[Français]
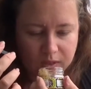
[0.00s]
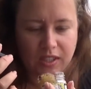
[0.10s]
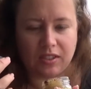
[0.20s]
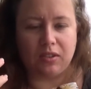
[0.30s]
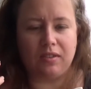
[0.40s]

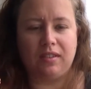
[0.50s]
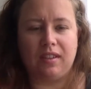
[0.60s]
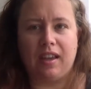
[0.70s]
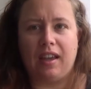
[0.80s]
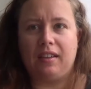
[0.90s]
Ça sent
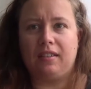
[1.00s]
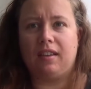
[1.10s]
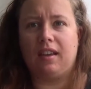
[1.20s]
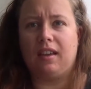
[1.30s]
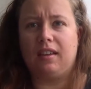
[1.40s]
très
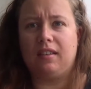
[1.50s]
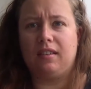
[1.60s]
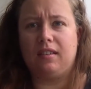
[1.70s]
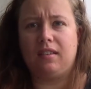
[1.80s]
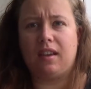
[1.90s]
très
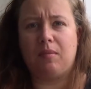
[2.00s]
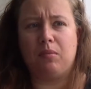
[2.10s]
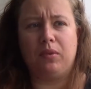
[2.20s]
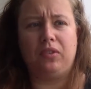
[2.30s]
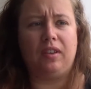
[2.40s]
très
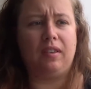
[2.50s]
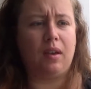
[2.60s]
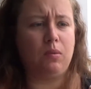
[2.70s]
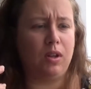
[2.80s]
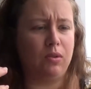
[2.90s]
bon, c'est
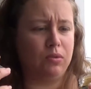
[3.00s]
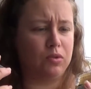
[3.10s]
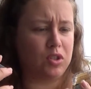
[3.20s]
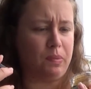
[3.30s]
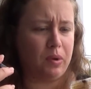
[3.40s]
très huileux,
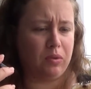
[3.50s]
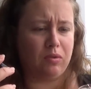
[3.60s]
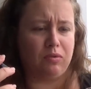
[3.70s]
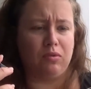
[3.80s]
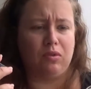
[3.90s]
donc j'ai peur de
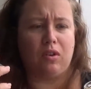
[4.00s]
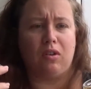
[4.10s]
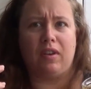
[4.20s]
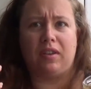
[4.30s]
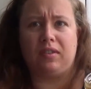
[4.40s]
vous
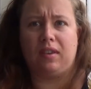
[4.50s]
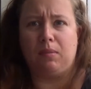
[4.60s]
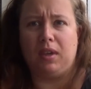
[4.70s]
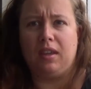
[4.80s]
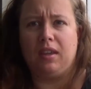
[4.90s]
renverser.
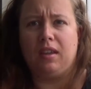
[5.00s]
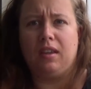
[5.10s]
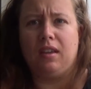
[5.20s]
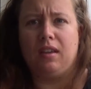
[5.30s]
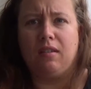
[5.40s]

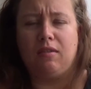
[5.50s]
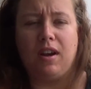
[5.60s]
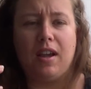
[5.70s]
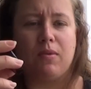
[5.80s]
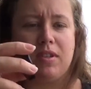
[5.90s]

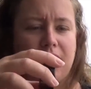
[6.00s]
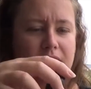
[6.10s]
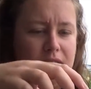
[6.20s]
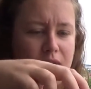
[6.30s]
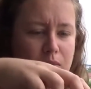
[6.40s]
Voilà à quoi ça
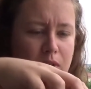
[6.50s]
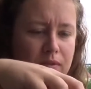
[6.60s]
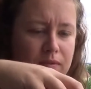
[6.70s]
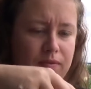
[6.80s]
ressemble.